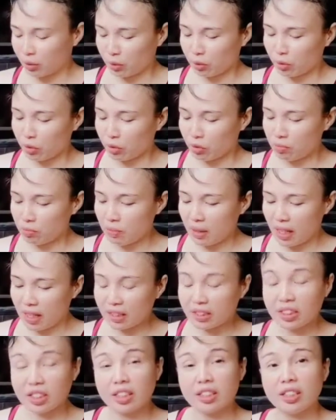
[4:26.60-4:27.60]
Ito
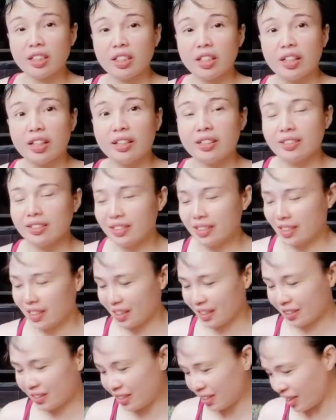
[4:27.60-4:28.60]
ba? GTN,
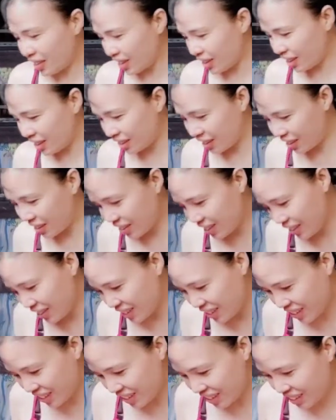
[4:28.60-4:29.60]
GTN.
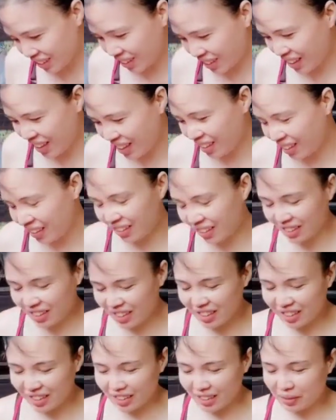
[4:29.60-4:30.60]
TNT,
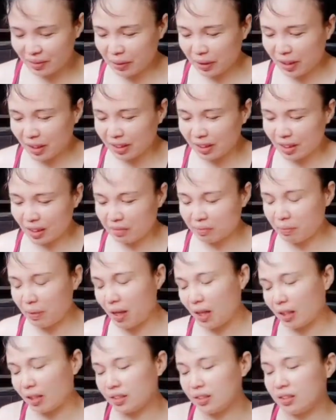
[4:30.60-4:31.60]
hindi maganda ang
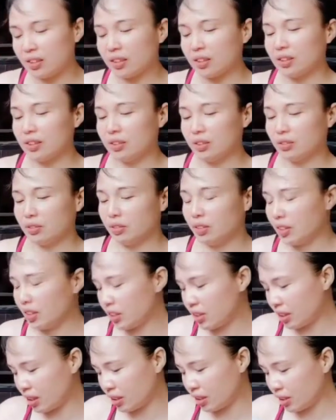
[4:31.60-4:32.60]
packaging nyo.
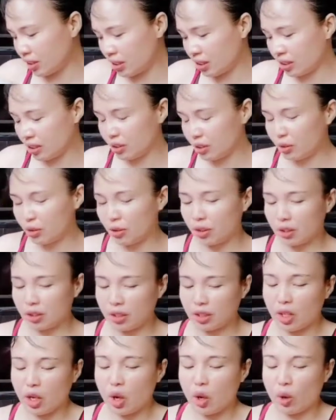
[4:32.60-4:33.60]
Hindi siya secured.
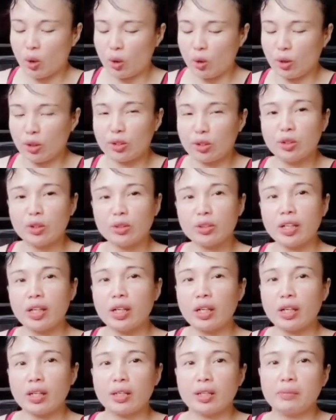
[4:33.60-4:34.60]
Although
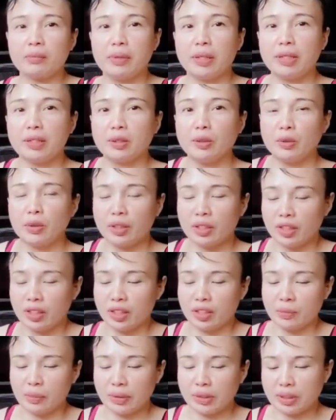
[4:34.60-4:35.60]
tela naman to,
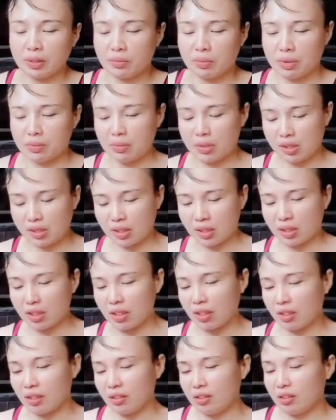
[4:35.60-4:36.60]
hindi naman siya
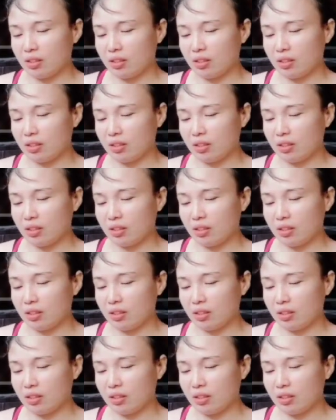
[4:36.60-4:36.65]
babasagin.